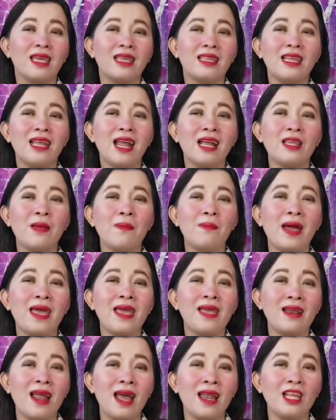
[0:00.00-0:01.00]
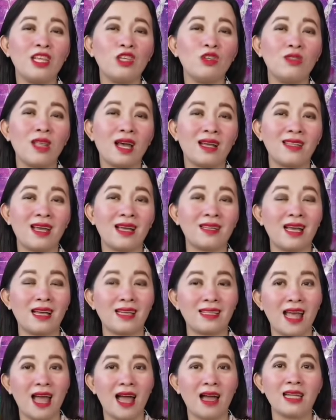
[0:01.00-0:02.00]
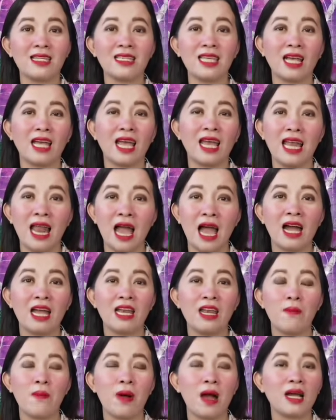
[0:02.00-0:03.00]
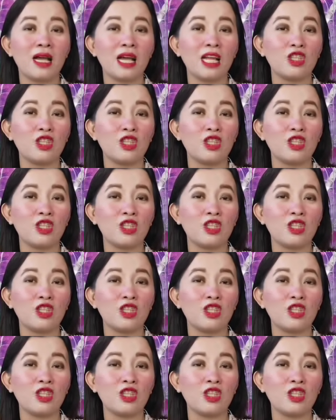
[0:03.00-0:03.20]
hindi natin pairalin yung dakdakdakda kasi kailangan ang mga